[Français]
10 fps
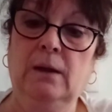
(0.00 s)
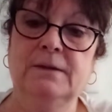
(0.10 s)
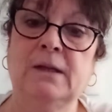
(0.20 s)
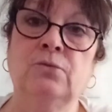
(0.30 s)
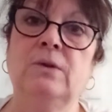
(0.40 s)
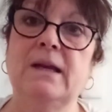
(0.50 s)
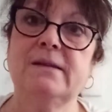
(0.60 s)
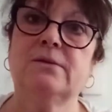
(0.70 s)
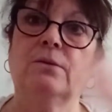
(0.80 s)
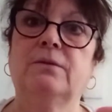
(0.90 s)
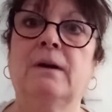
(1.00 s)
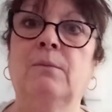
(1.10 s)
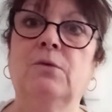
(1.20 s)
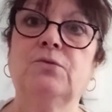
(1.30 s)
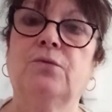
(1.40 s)
ça nous laisse
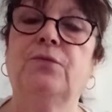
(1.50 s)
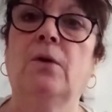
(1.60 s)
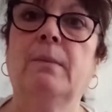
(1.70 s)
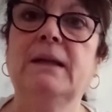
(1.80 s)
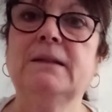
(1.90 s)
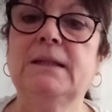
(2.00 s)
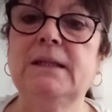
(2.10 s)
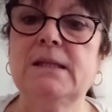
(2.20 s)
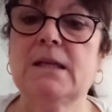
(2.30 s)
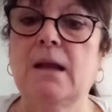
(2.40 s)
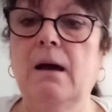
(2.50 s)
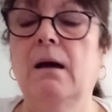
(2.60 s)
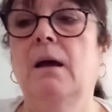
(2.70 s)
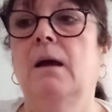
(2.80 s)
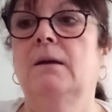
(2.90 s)
vraiment ce format de Kiss là,
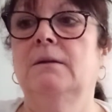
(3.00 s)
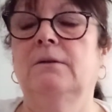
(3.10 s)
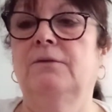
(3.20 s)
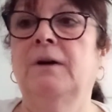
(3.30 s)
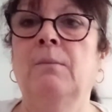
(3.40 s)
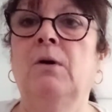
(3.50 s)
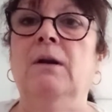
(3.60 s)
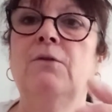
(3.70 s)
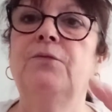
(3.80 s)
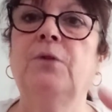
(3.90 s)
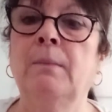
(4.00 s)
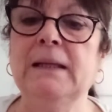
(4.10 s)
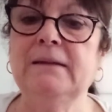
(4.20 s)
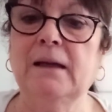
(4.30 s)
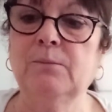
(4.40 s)
vraiment le format
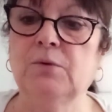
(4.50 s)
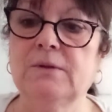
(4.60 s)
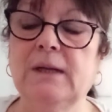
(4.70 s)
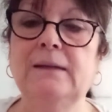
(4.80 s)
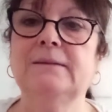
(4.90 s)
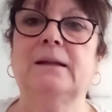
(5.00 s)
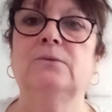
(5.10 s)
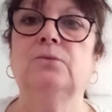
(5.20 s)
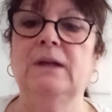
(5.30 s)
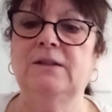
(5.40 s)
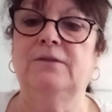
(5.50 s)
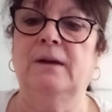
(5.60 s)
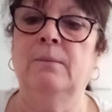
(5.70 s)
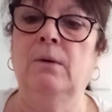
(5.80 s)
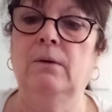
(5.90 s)
de carte postale, ça nous laisse
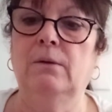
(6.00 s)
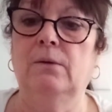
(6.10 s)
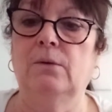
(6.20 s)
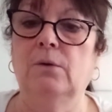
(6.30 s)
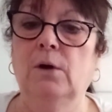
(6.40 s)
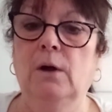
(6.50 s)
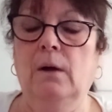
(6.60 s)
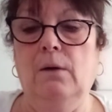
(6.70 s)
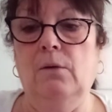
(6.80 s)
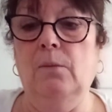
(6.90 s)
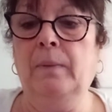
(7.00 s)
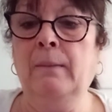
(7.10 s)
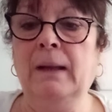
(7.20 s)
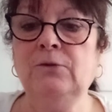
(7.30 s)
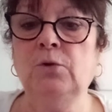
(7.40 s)
vraiment pas
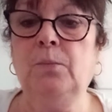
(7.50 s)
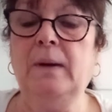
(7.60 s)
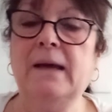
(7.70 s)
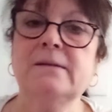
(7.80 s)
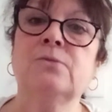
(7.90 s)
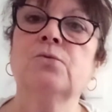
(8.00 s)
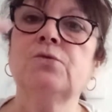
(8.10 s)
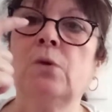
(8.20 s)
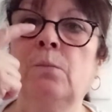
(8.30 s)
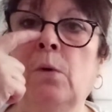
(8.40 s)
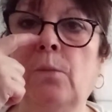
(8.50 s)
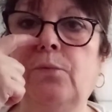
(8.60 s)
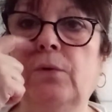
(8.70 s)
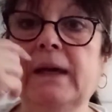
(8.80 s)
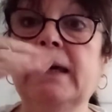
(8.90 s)
mal de place, non seulement
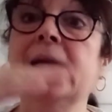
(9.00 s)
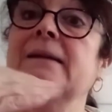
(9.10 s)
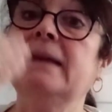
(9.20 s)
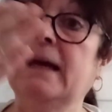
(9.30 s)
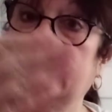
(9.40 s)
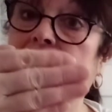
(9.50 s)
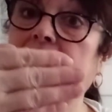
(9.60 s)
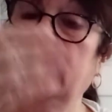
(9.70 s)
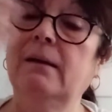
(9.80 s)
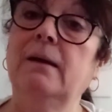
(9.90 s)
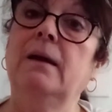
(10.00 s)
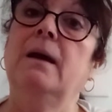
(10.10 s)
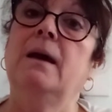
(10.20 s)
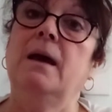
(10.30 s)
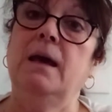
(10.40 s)
pour écrire derrière,
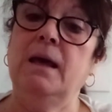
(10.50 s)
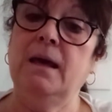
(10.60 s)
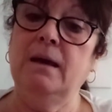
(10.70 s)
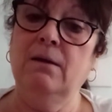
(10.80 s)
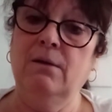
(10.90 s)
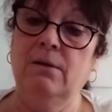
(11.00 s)
et,